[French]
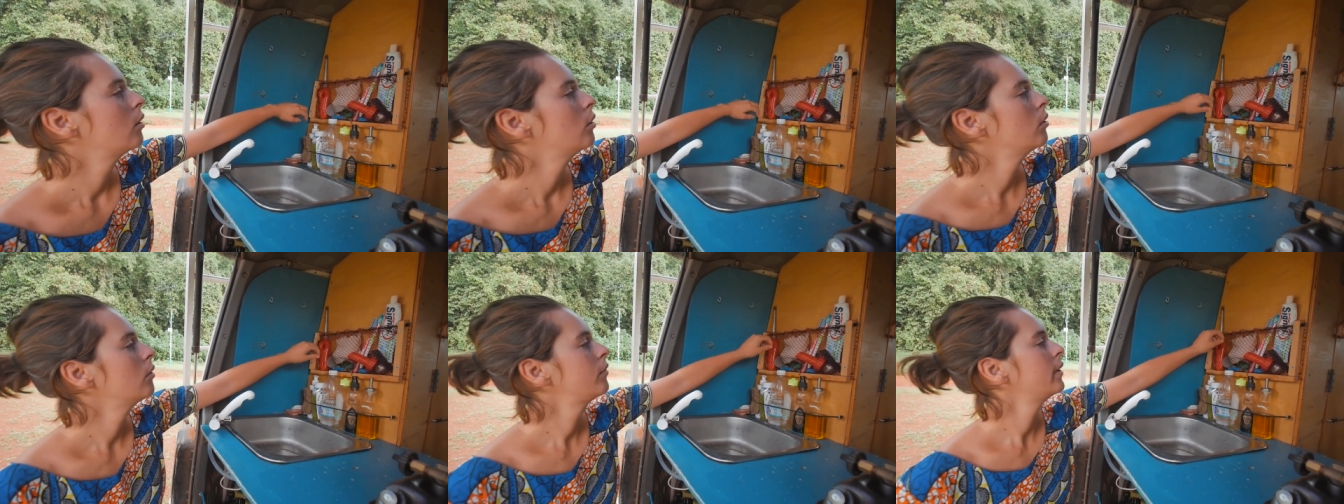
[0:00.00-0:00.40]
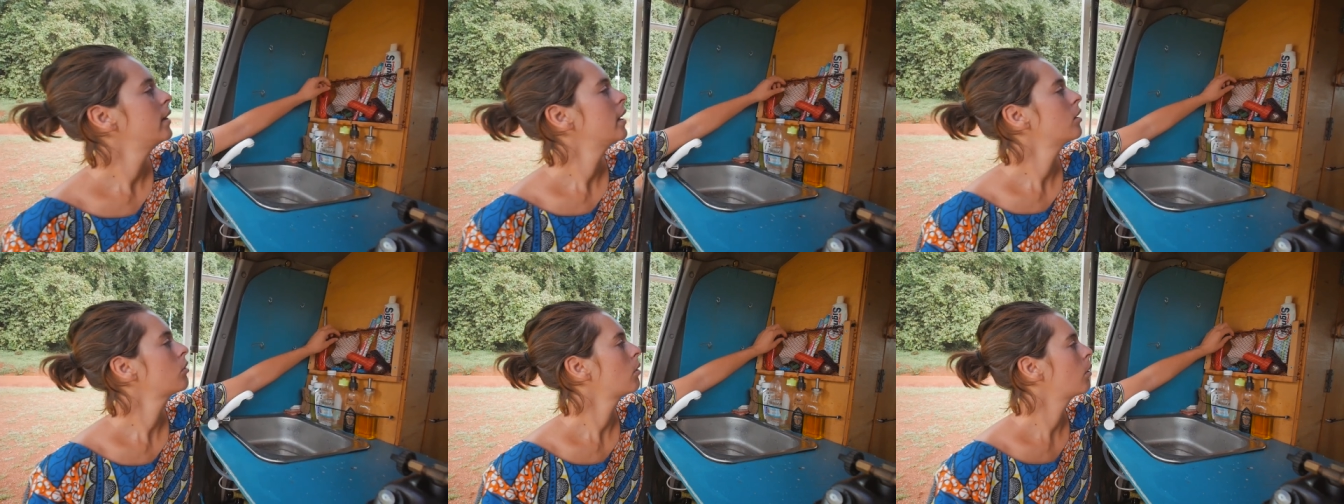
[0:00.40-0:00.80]
Le
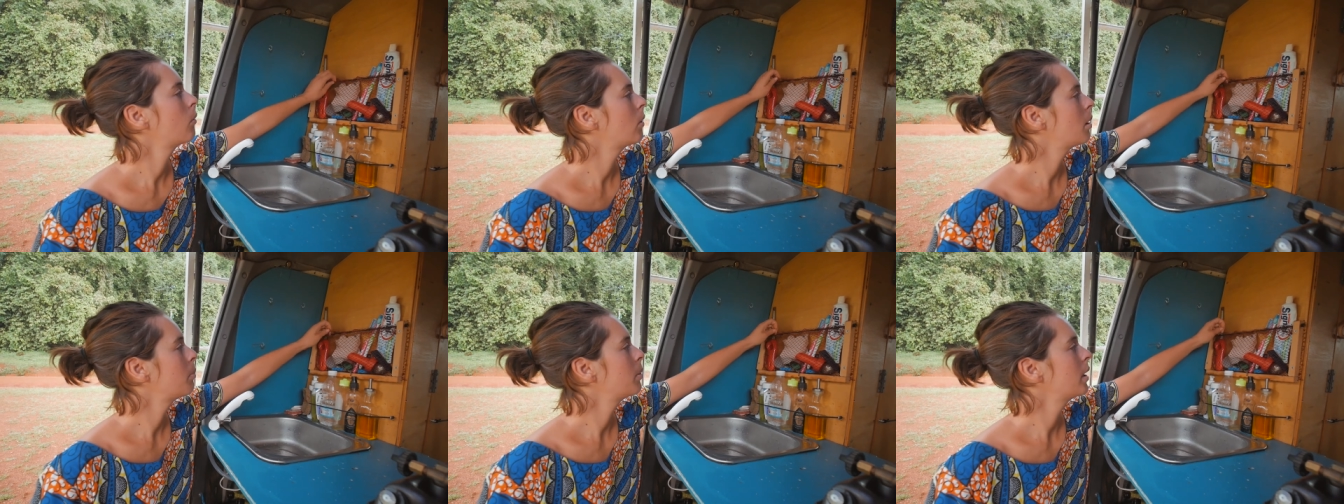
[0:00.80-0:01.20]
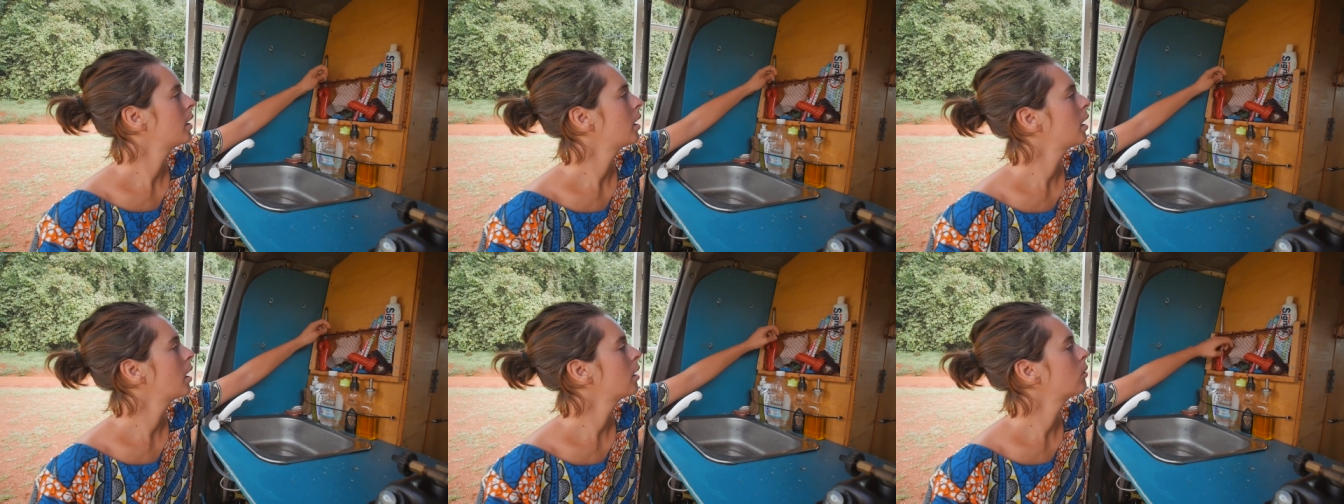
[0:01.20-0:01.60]
filet, je crois qu'on l'a
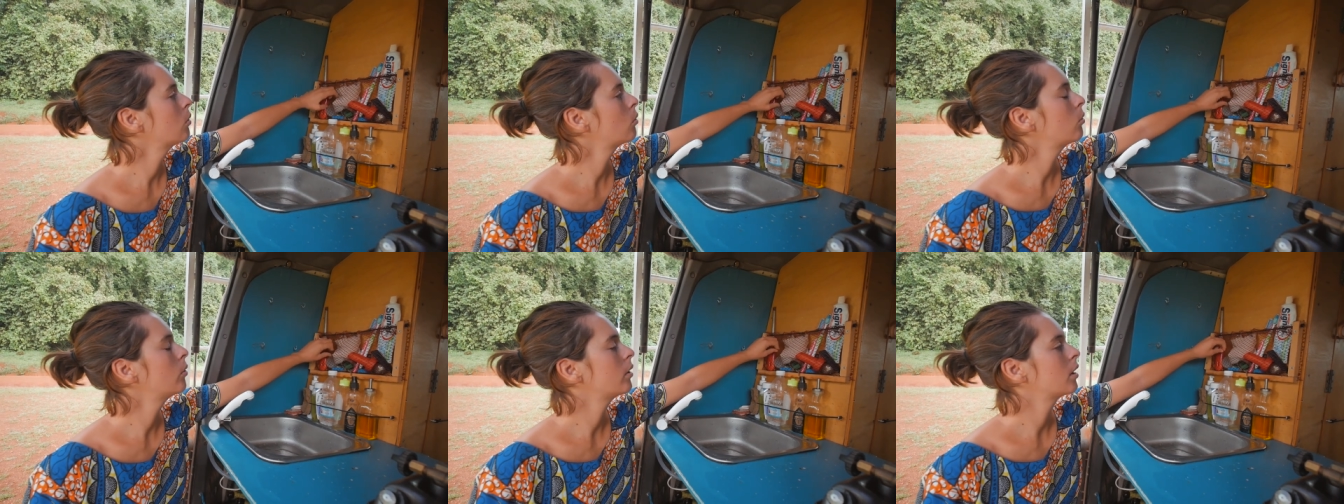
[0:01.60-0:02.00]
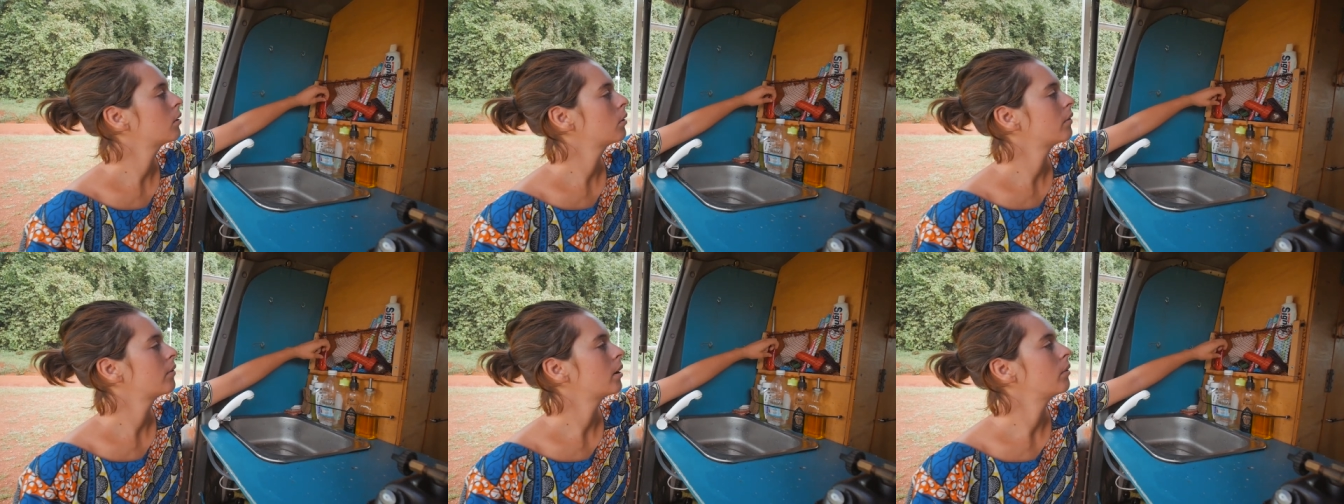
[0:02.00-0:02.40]
payé 1 euro et on a de
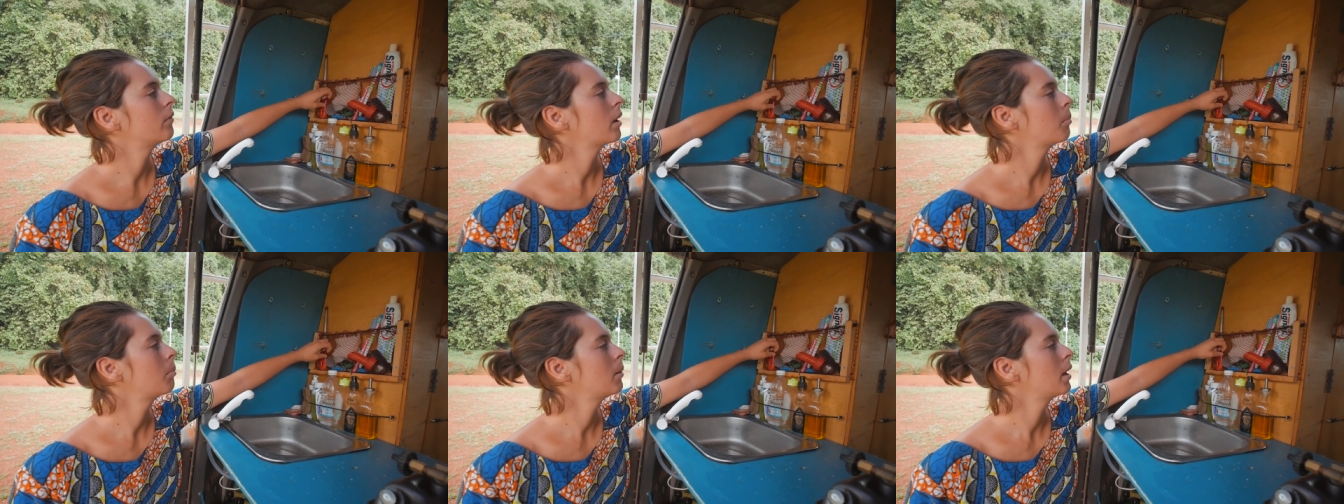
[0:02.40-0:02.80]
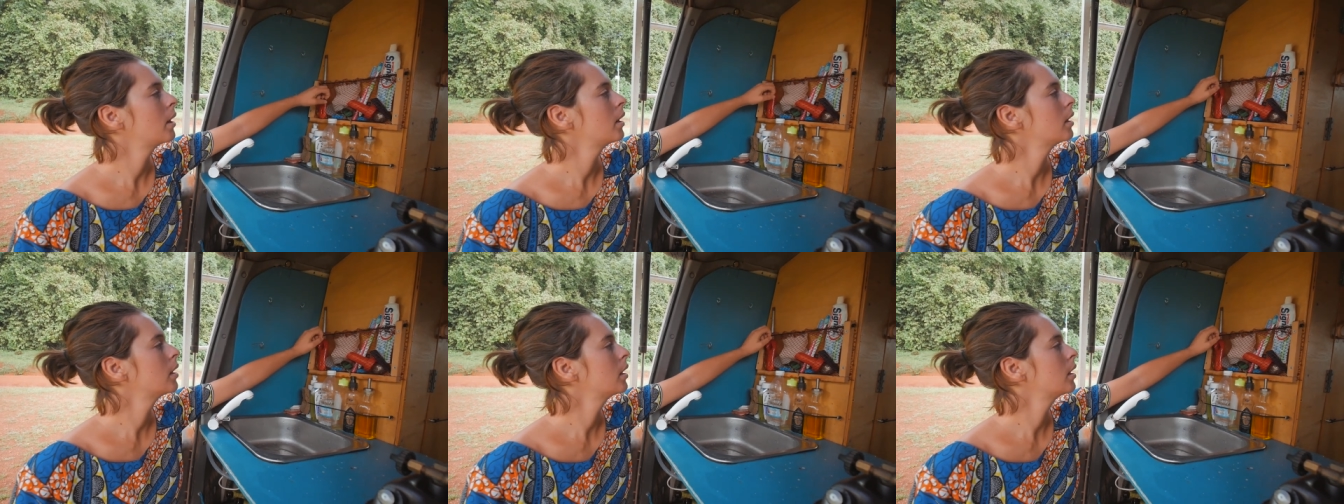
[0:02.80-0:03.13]
quoi faire en faire plein.